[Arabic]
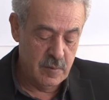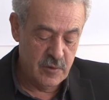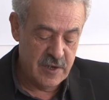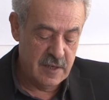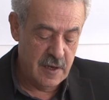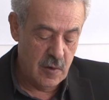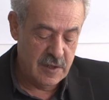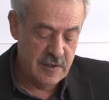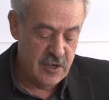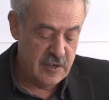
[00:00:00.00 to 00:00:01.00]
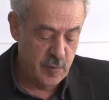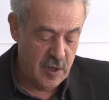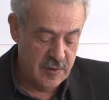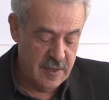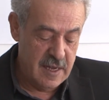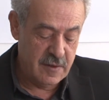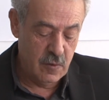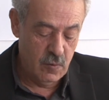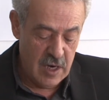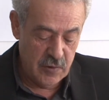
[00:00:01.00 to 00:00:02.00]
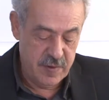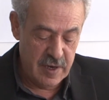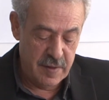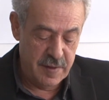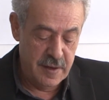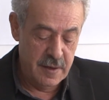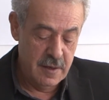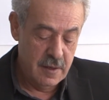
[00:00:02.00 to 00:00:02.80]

مصادرة واحتجاز معدات 31